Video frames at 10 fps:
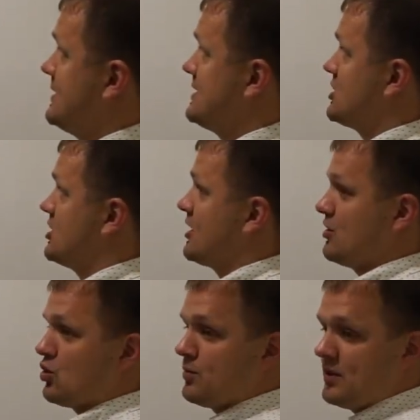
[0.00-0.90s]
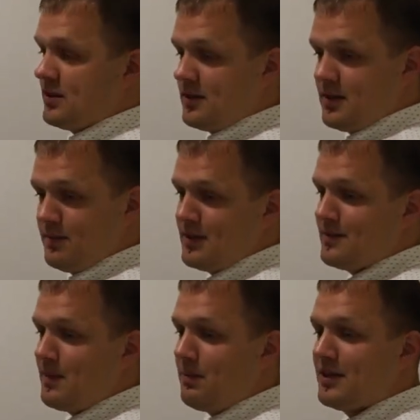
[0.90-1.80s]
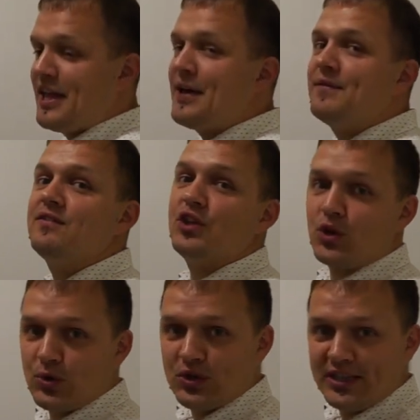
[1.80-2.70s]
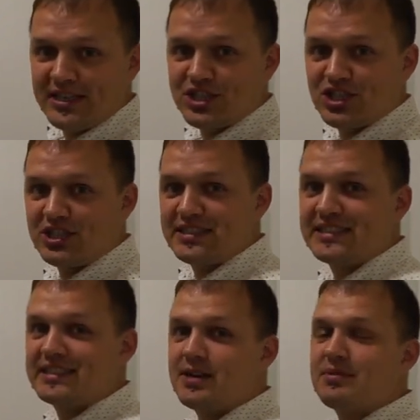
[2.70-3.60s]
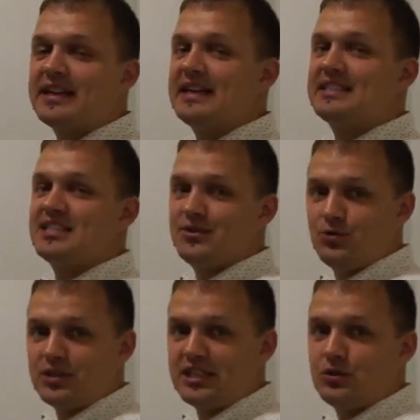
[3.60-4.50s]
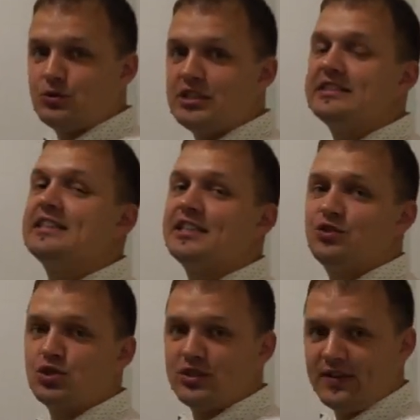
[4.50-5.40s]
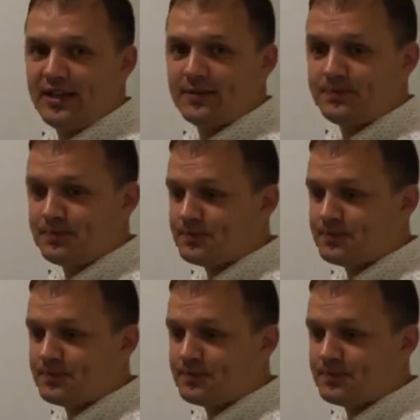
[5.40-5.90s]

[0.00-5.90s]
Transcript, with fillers: из нашей гардеробной мы попадаем во второй наш, скажем так, гостевой санузел-душевая.